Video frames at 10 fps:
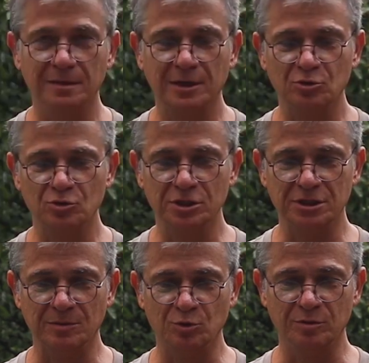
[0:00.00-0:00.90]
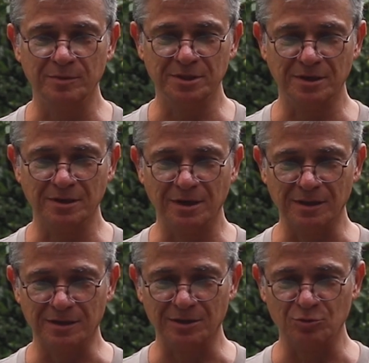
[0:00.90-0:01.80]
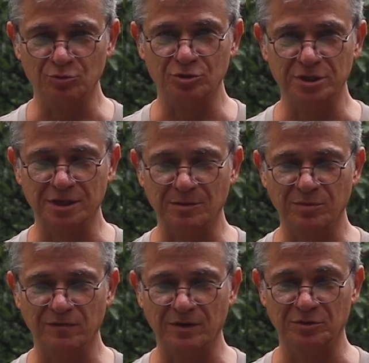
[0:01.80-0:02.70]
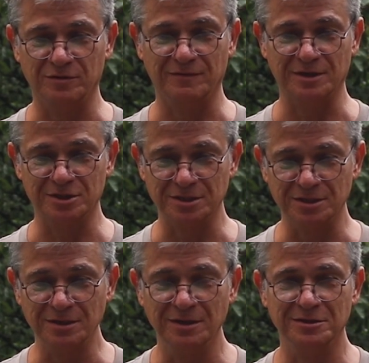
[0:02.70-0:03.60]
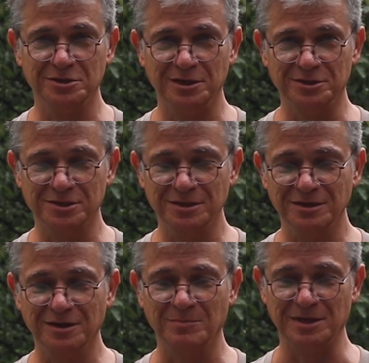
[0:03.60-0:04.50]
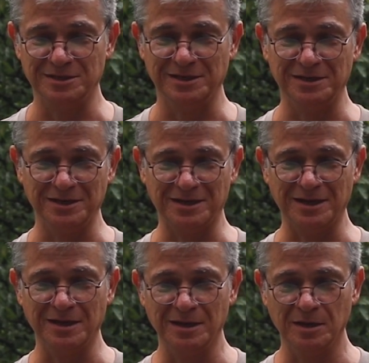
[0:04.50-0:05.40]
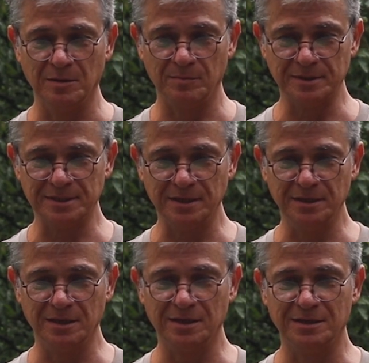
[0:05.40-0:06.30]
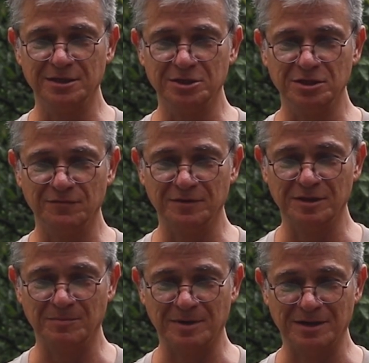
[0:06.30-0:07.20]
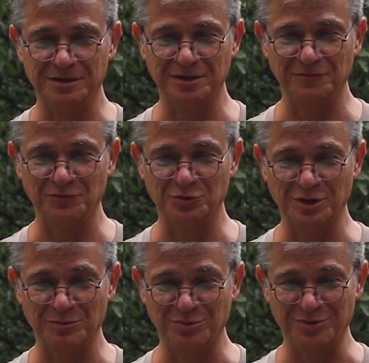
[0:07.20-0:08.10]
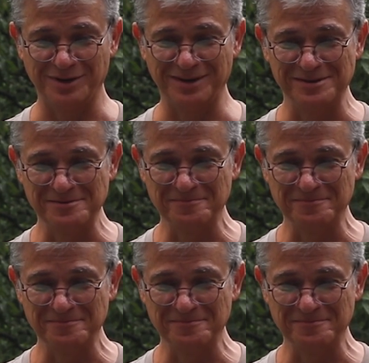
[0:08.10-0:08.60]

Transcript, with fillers: На эту же тему Дмитрий Галка. Художники бывают творцы, дельцы и ремесленники. Последние – ходячие фотоаппараты и фотообои.